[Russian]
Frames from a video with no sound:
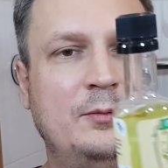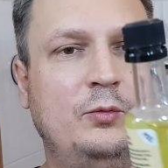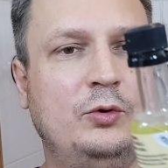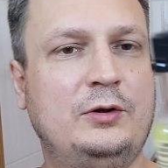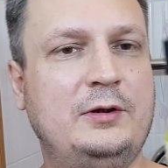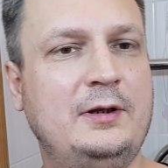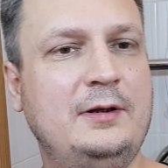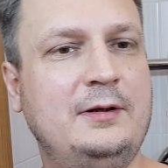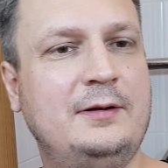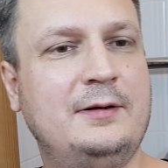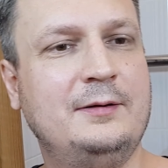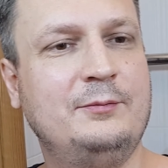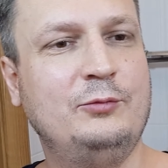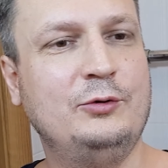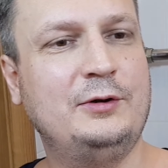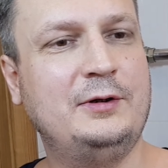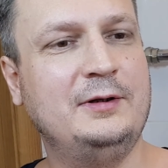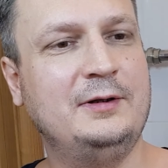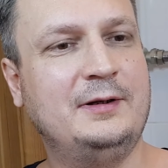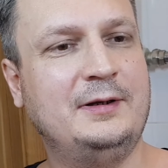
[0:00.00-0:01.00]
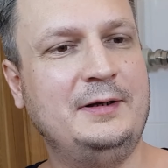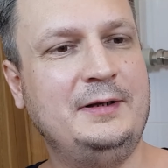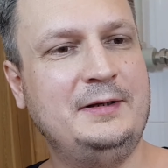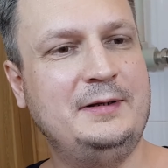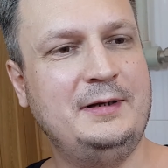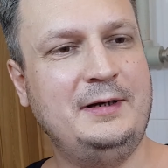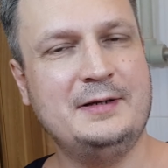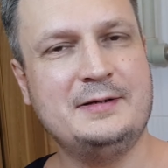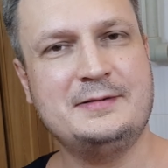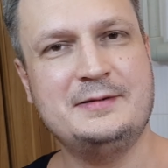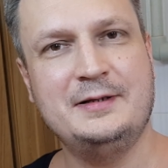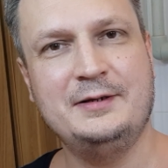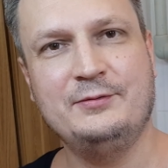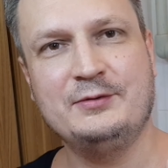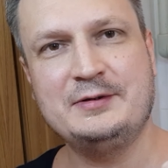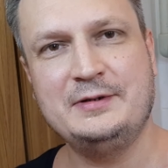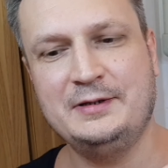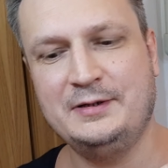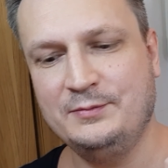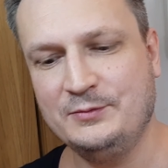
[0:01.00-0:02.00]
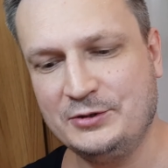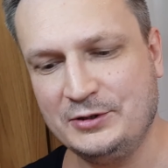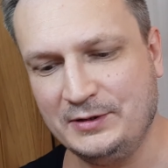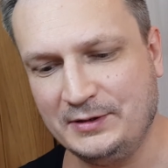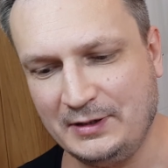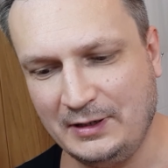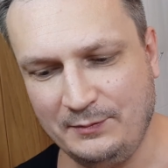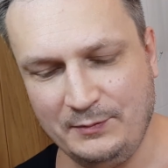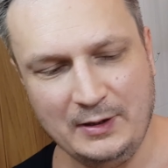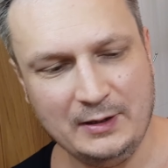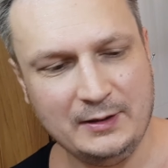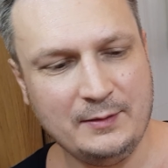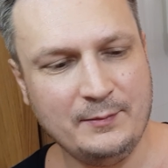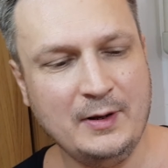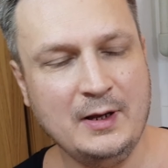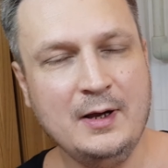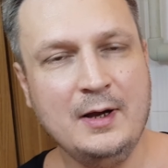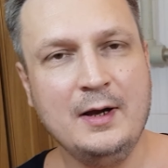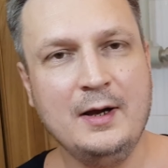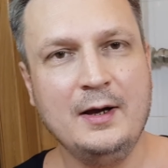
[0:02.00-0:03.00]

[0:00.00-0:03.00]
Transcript: бутылка, бутылка интересная, вот с этим джентльменом.